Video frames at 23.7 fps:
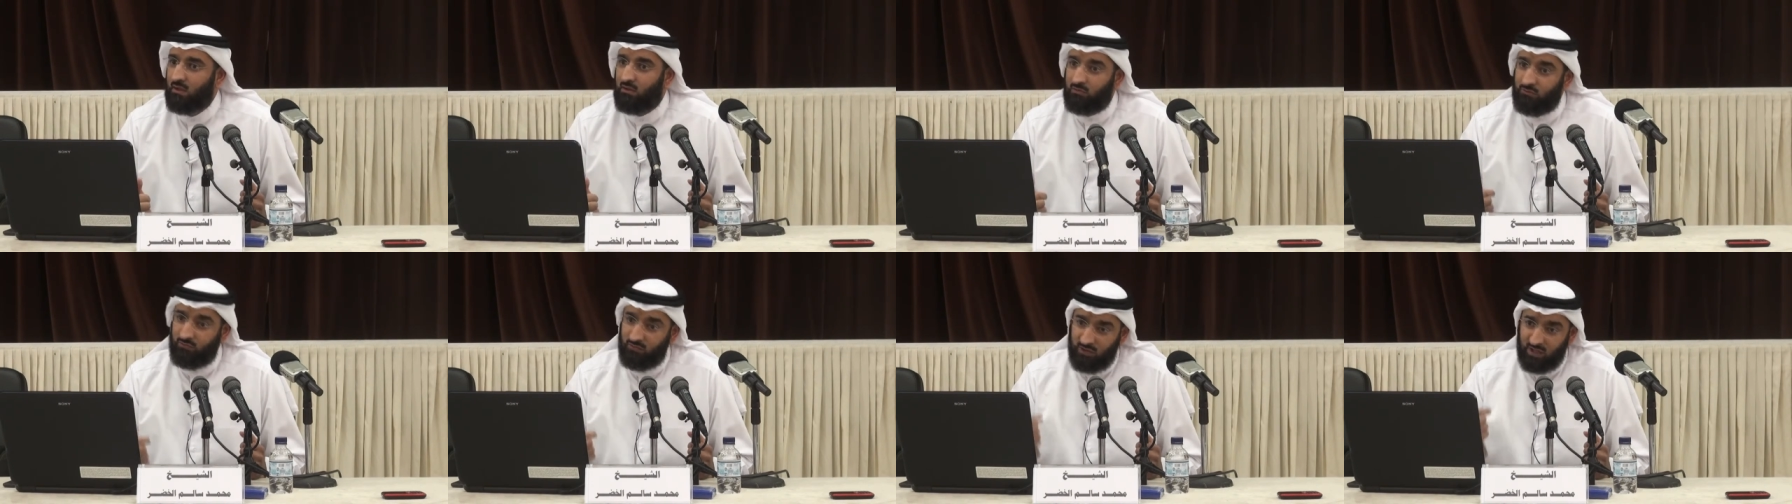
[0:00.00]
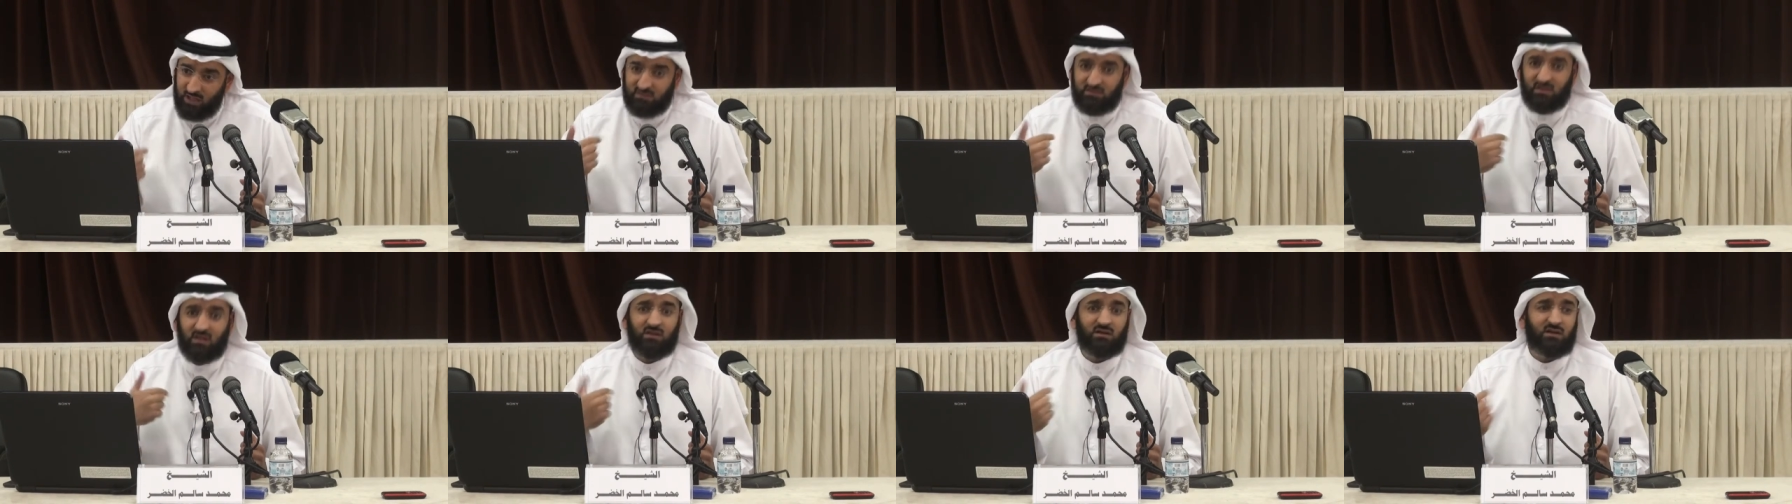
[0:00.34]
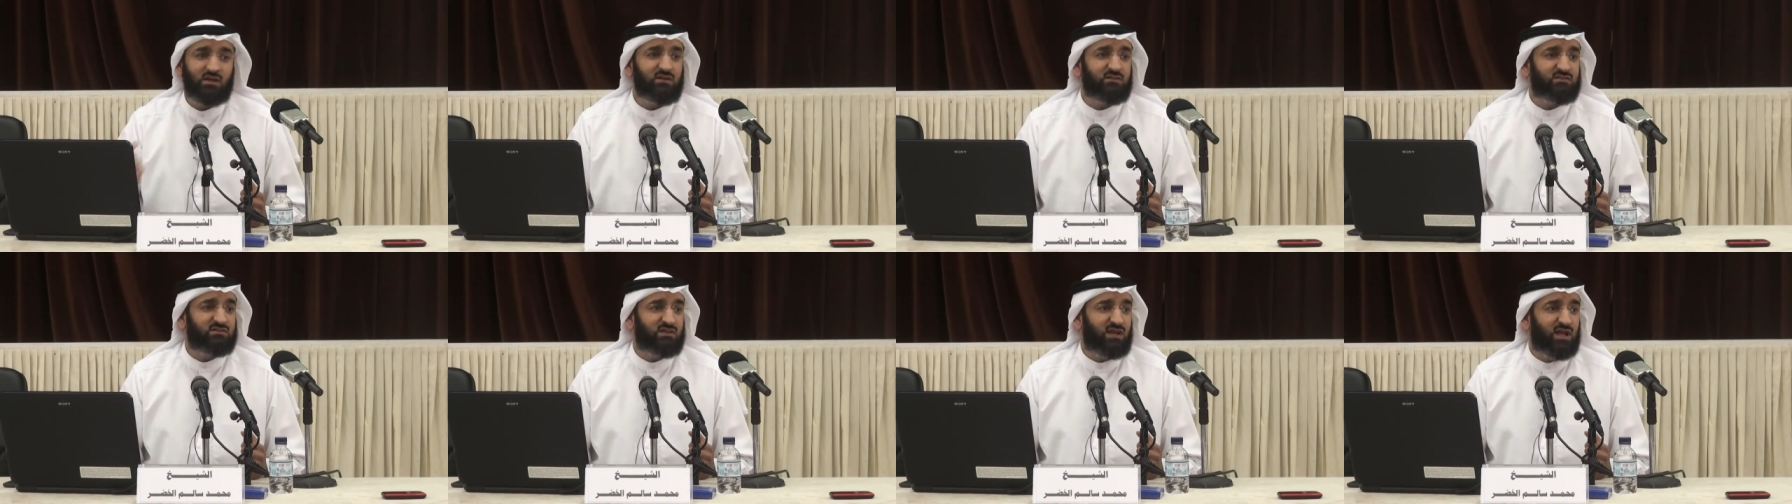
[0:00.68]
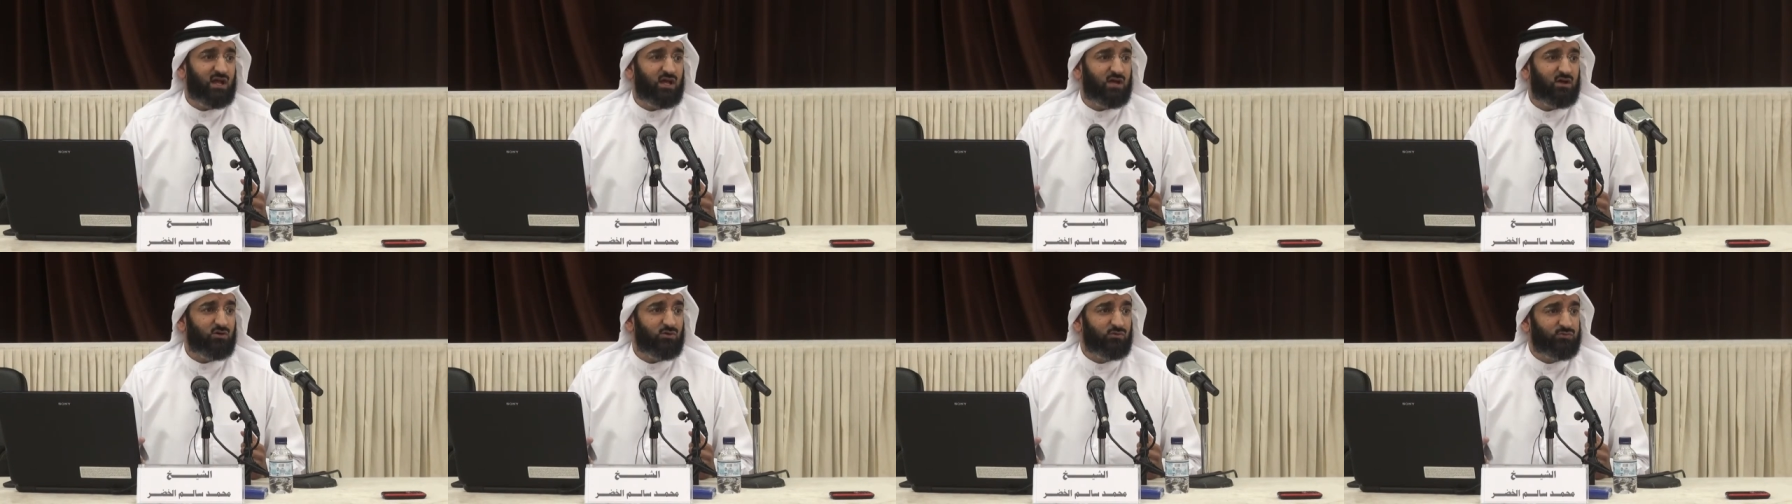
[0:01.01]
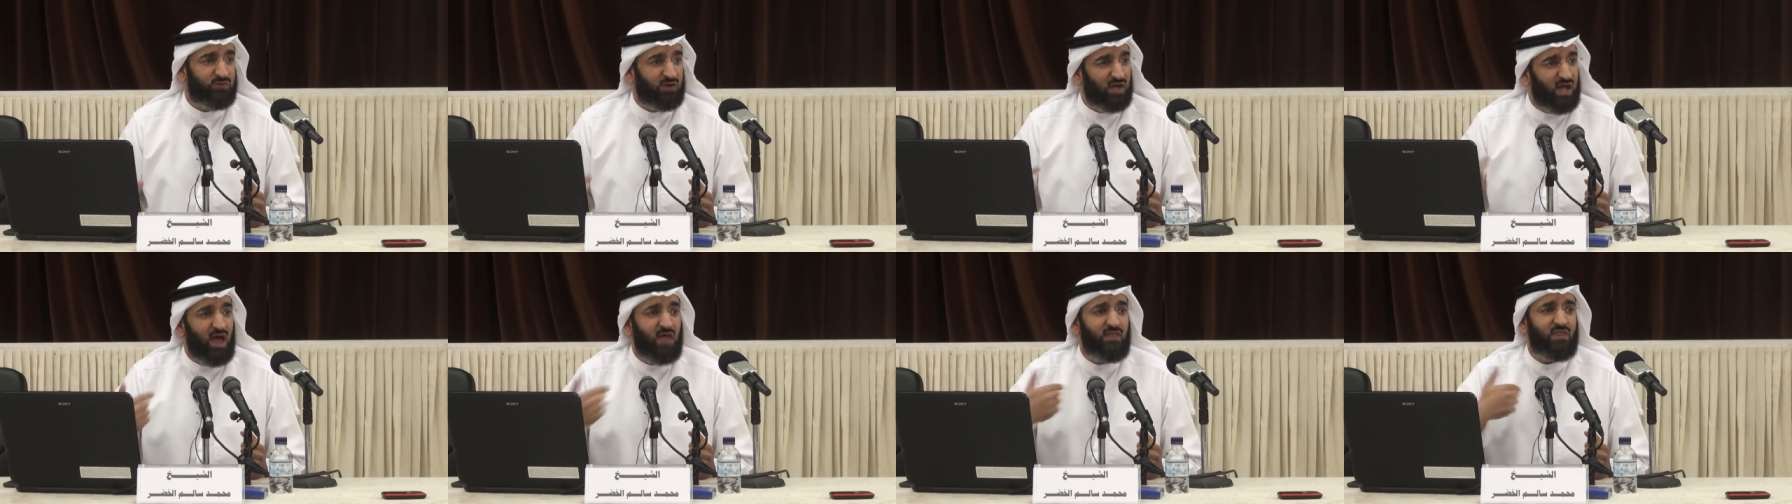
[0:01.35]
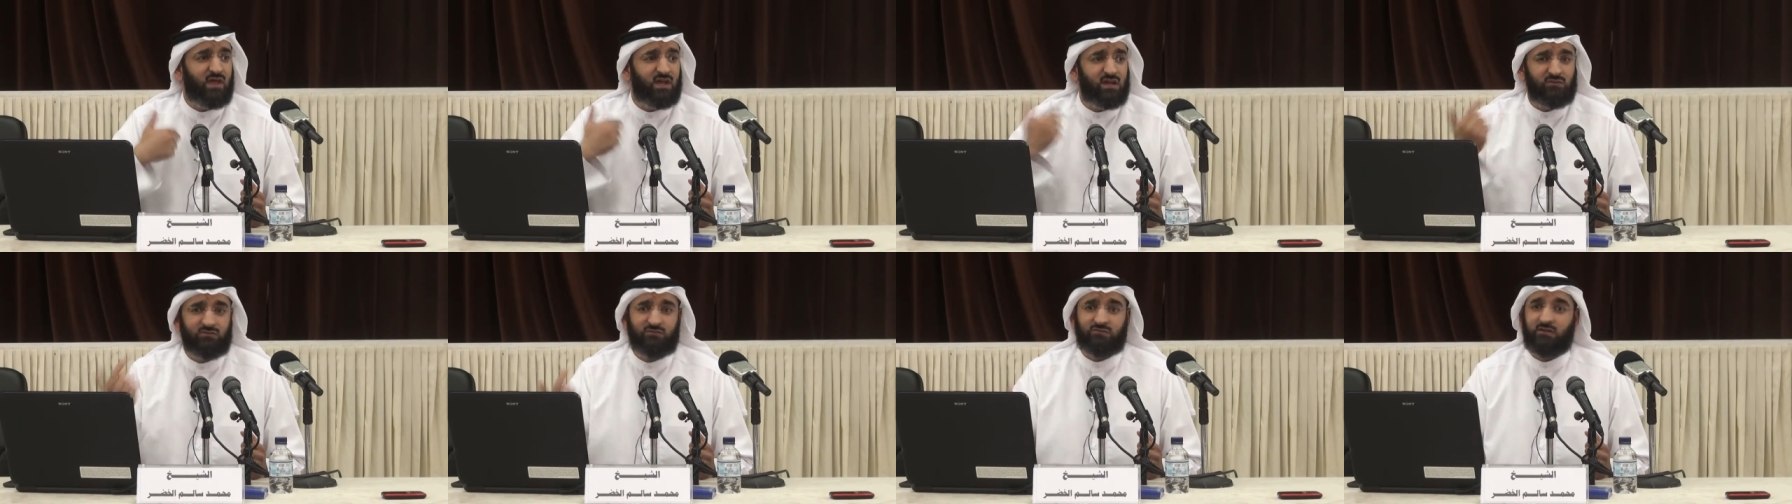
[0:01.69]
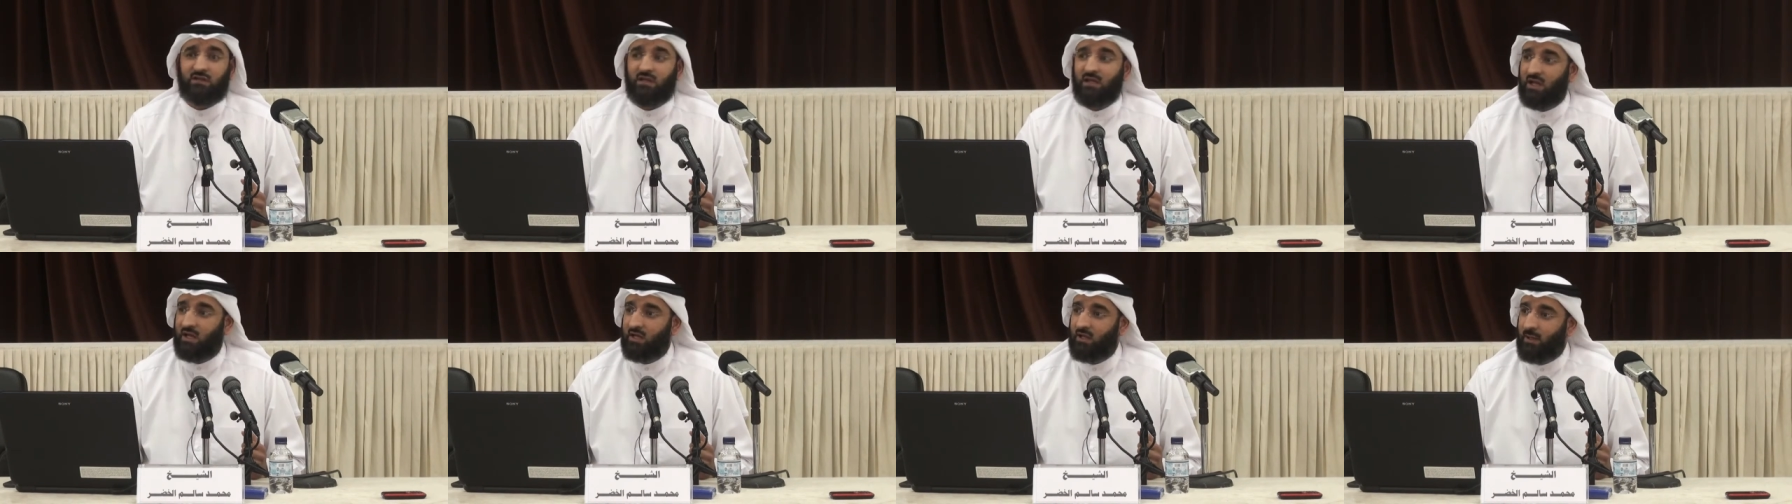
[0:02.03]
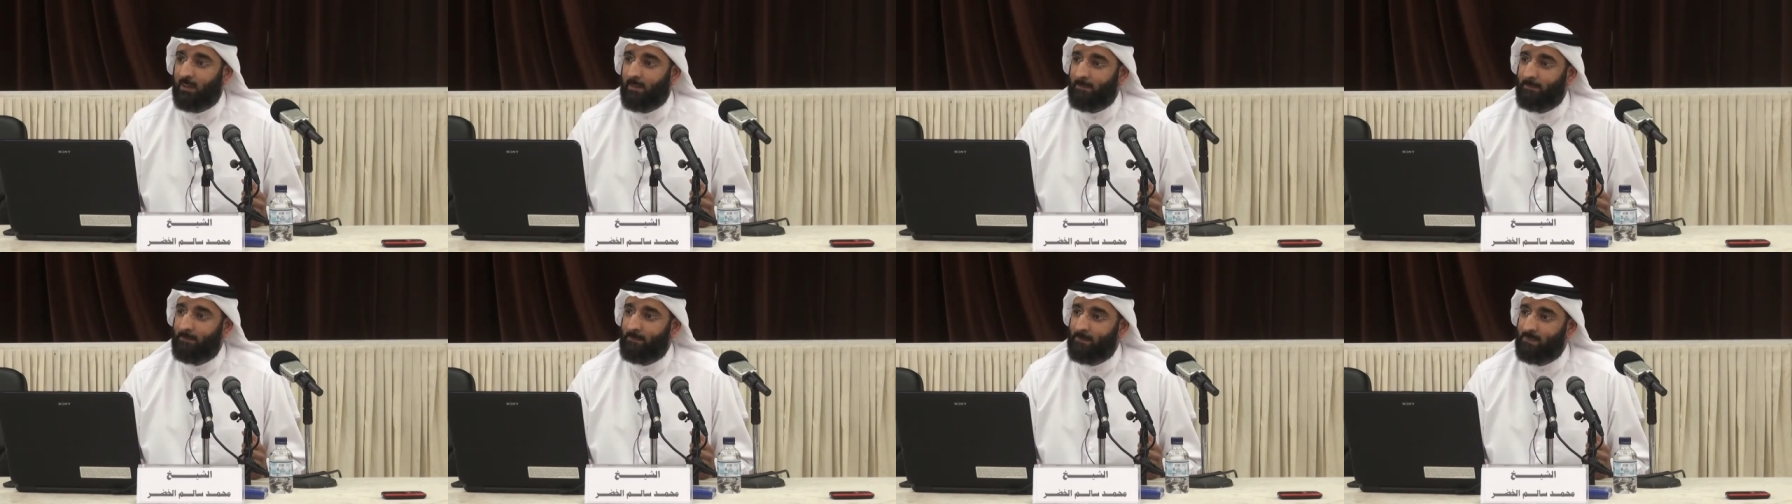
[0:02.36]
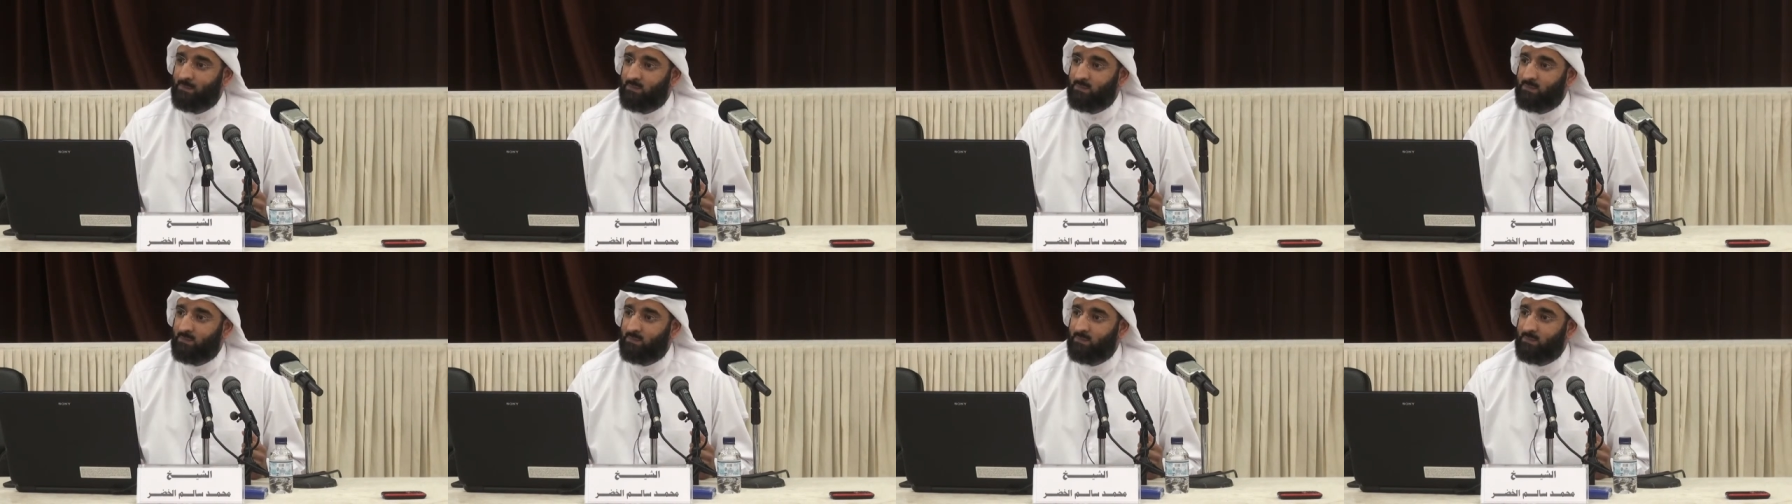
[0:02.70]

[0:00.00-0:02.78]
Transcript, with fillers: في تنقيص له وفي أذى نفسي له